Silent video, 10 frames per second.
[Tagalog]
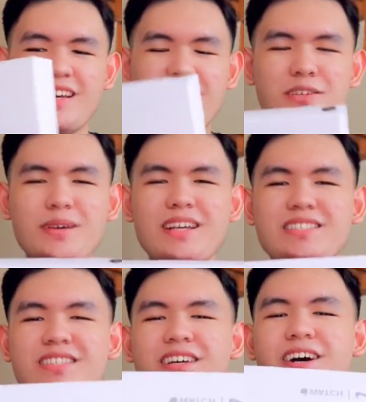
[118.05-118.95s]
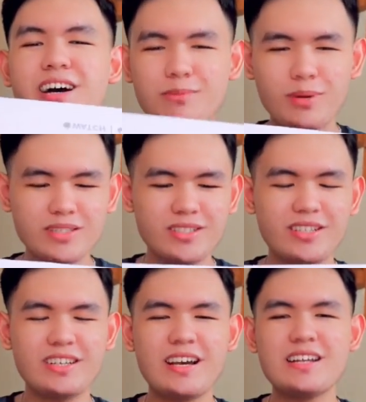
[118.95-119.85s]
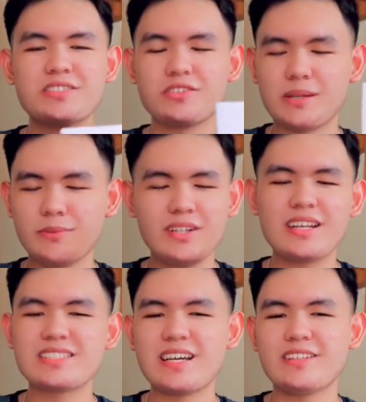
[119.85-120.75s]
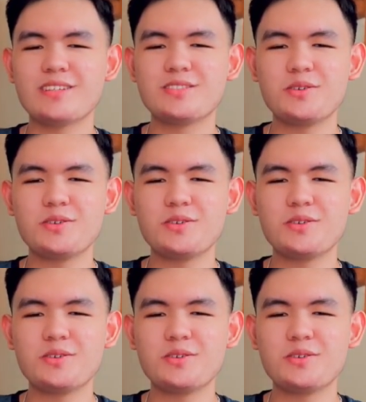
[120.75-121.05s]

Anyways, unbox natin, guys, because I'm really excited.